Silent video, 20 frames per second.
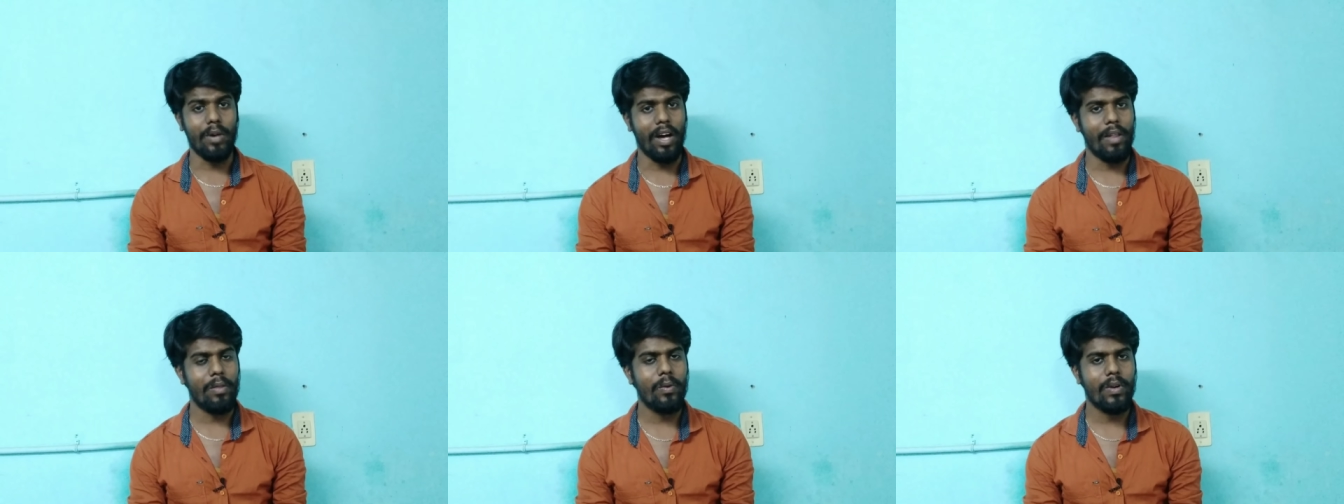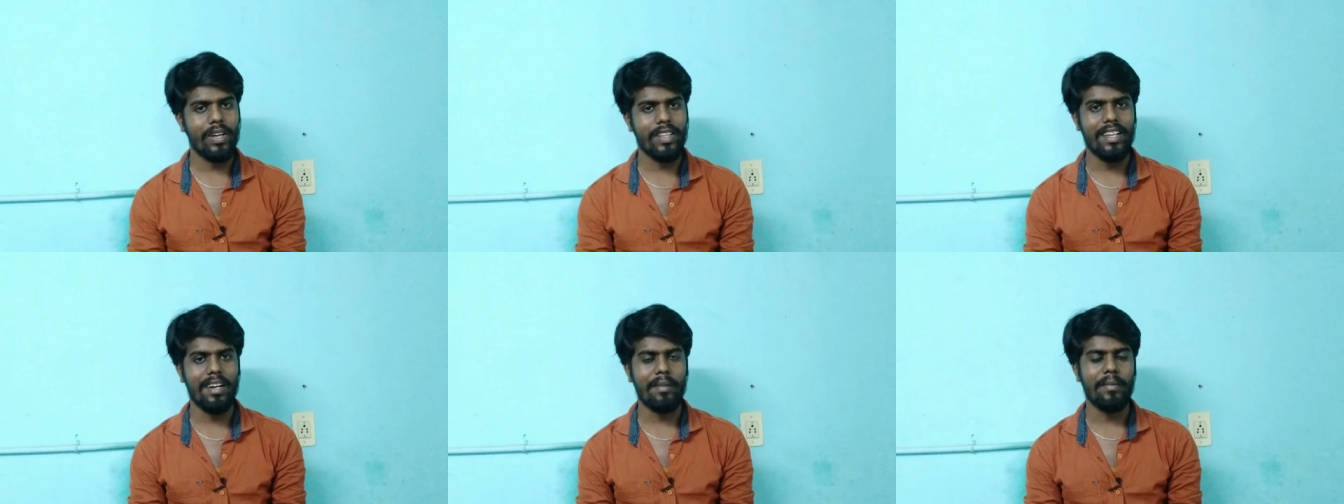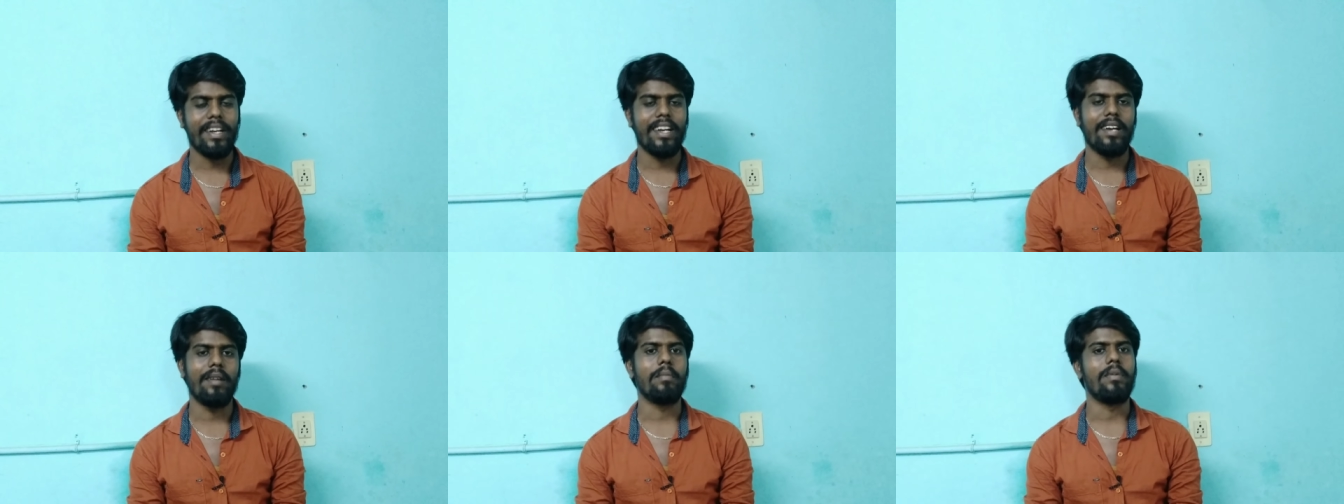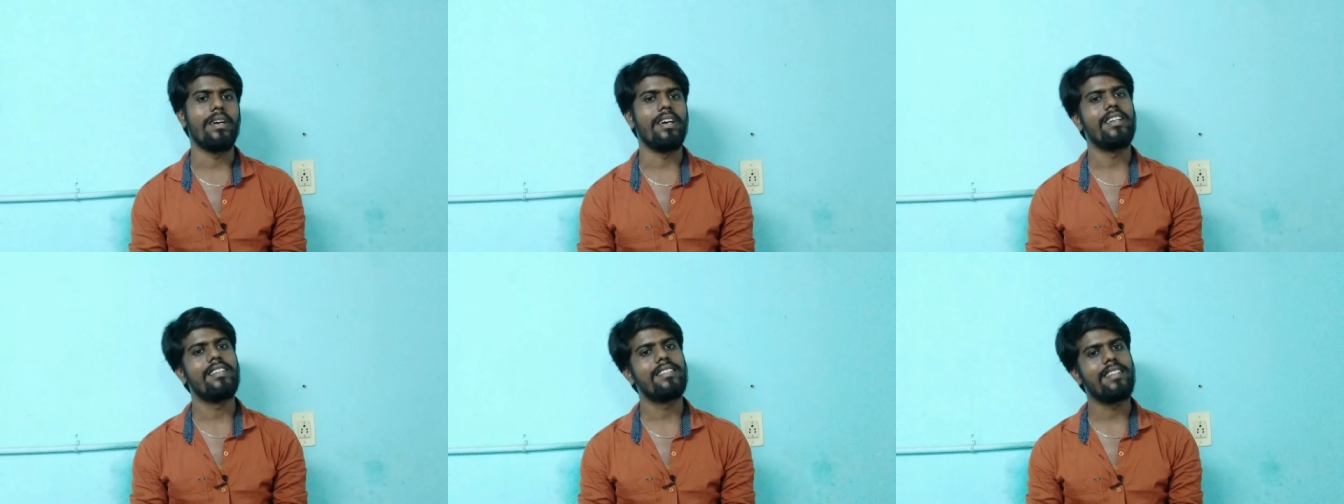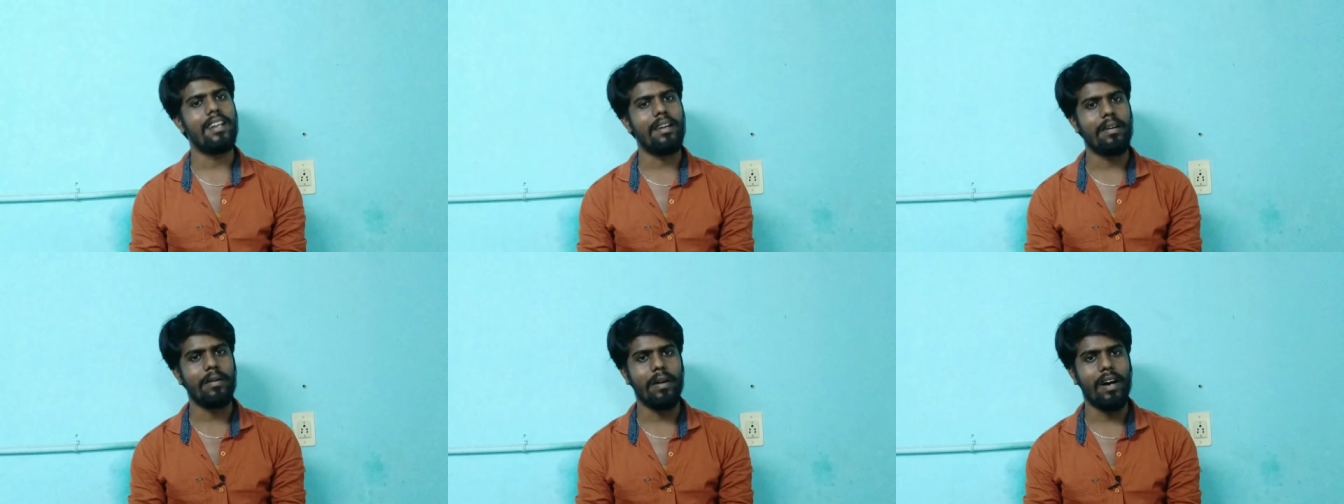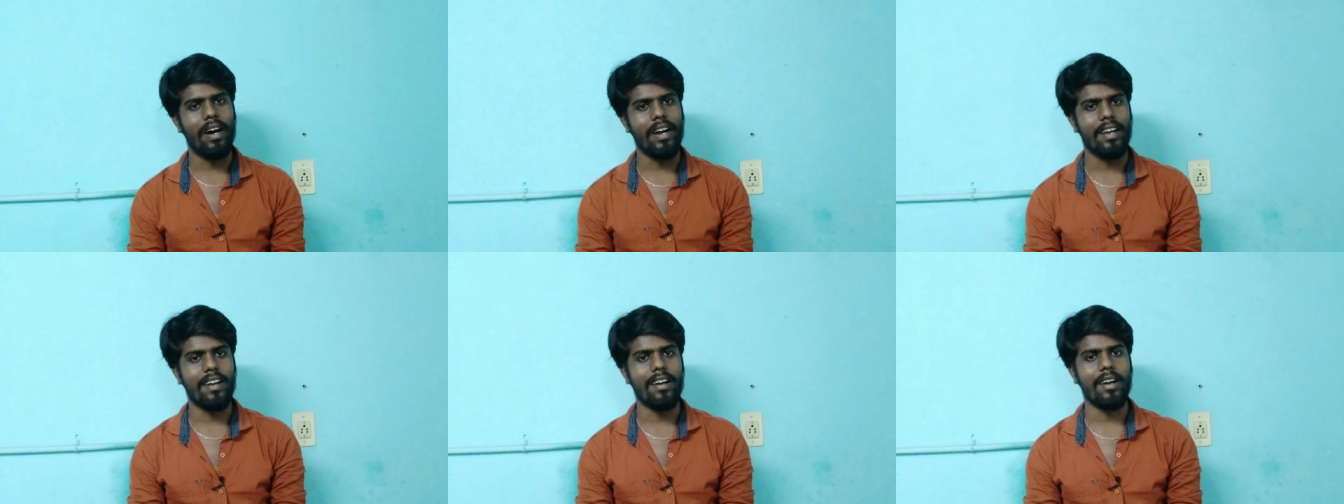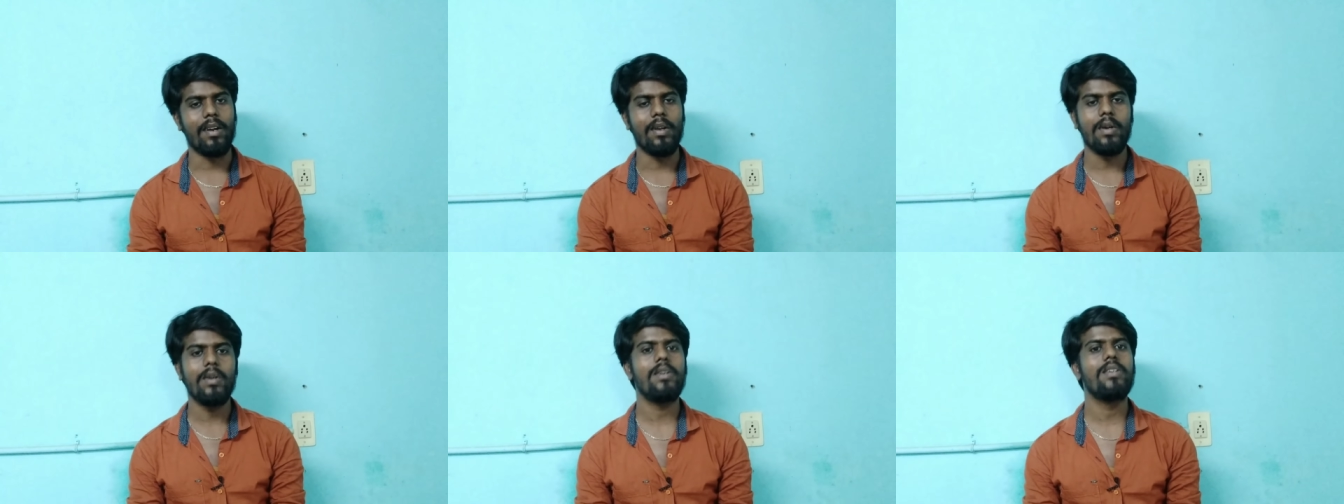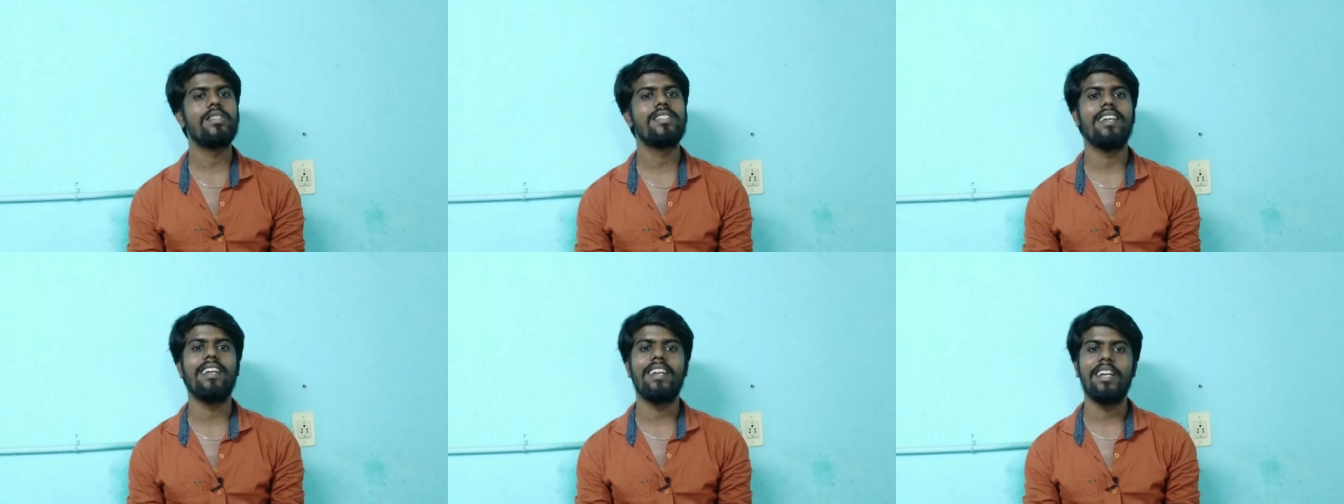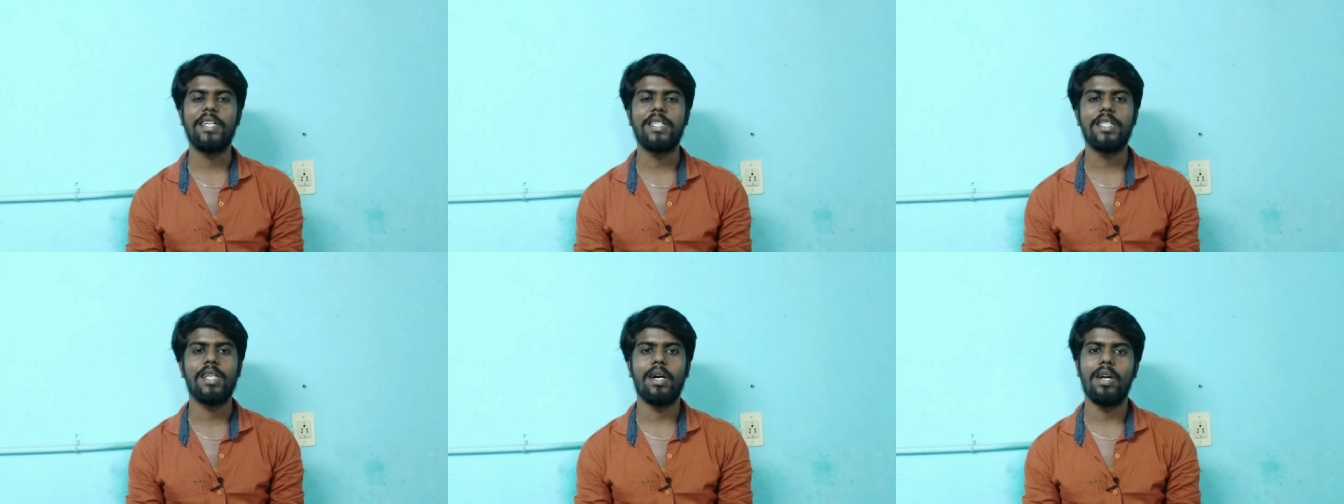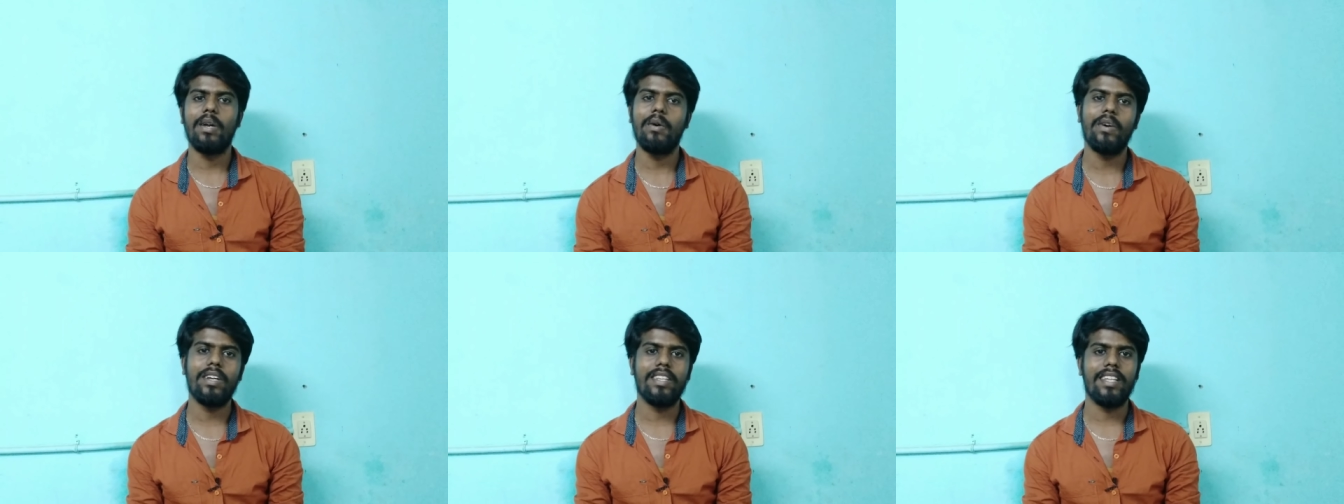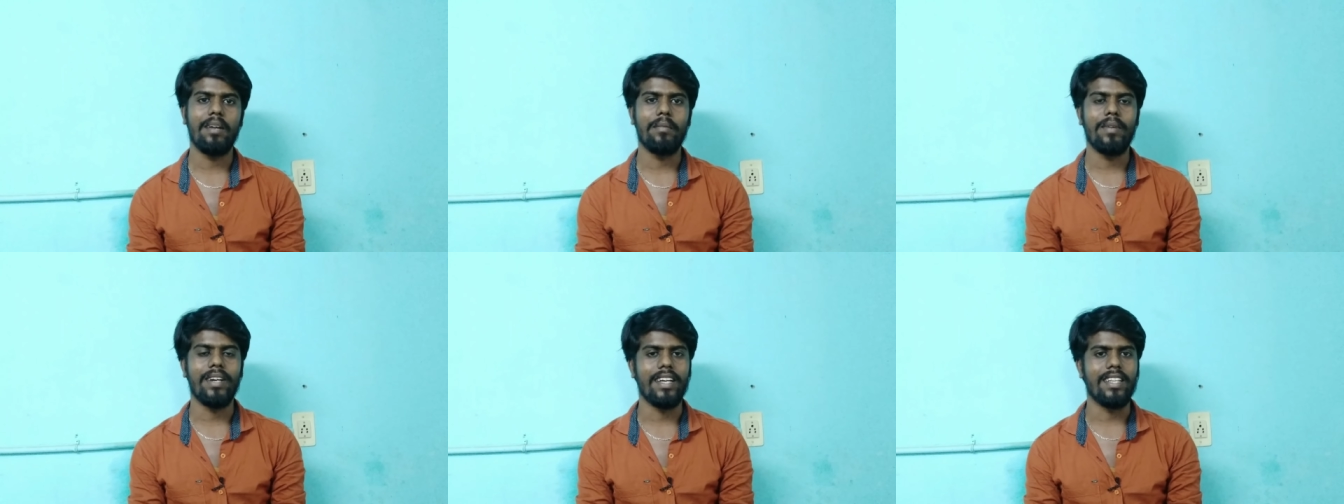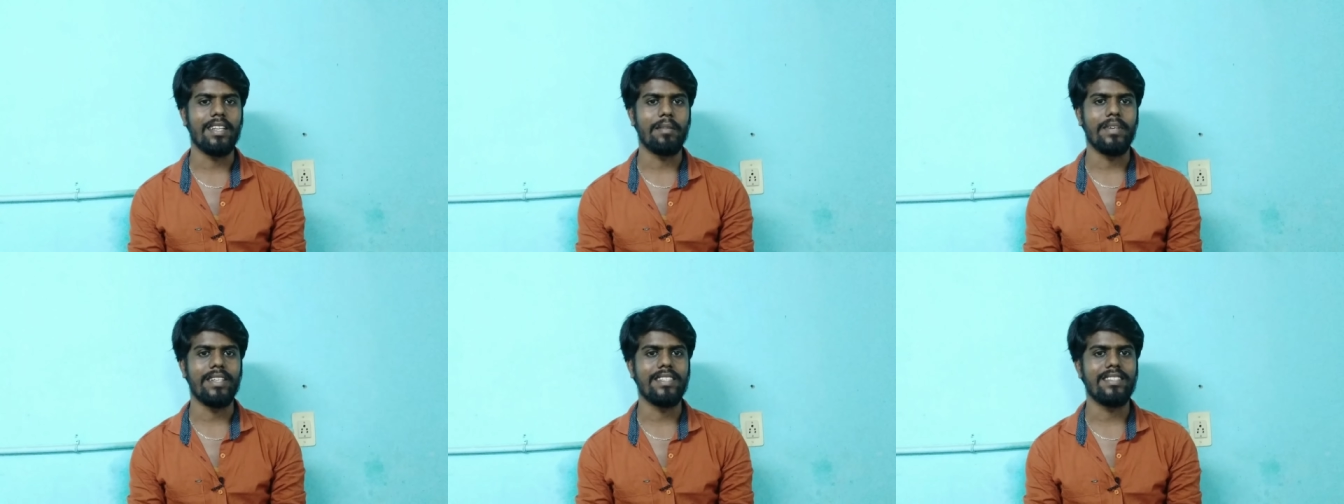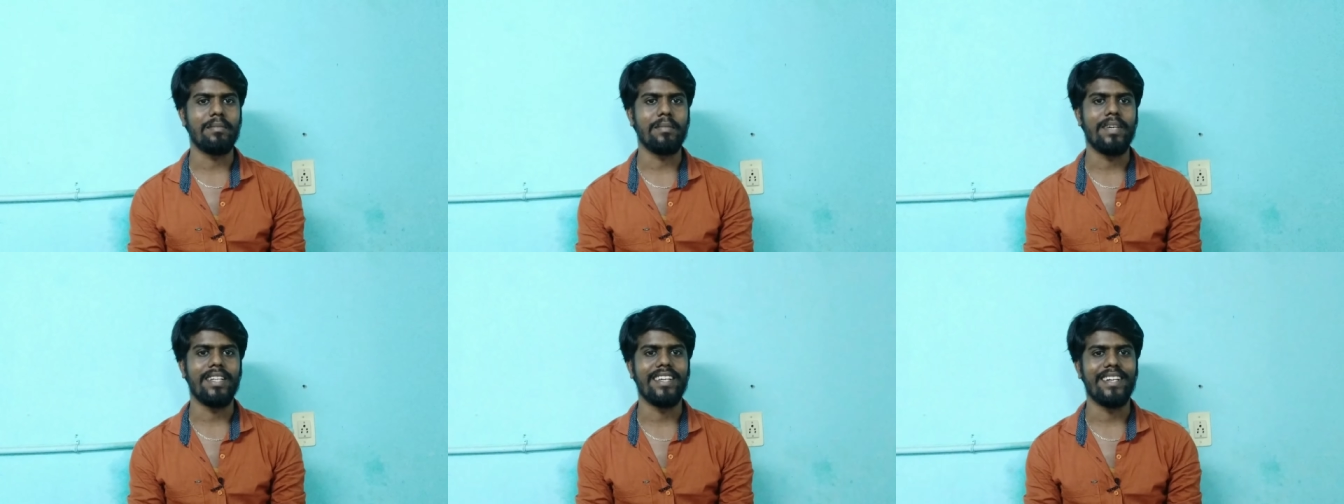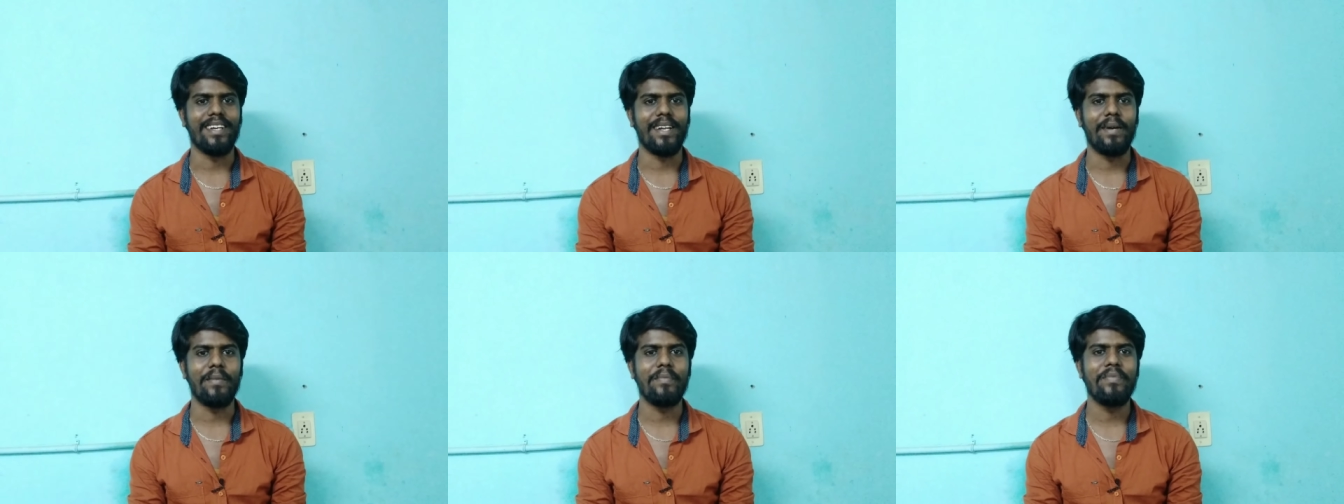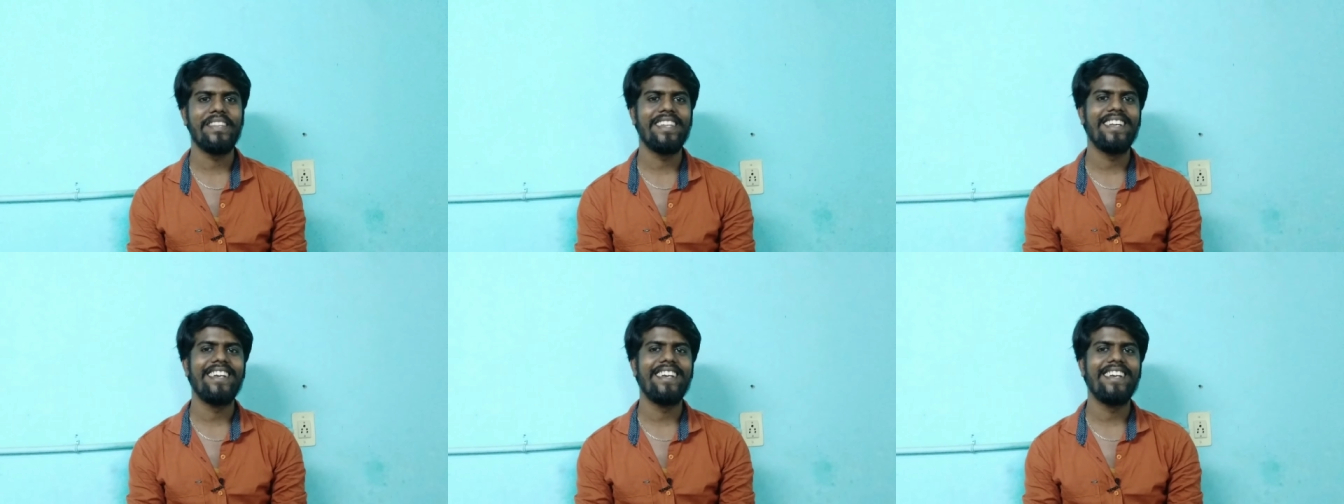அது உங்கள் திறமைக்கு ஏற்ப சில ஆயிரங்களோ சில லட்சங்களோ உங்கள் திறமைக்கு ஏற்ற மாதிரி சம்பாதிக்கலாம்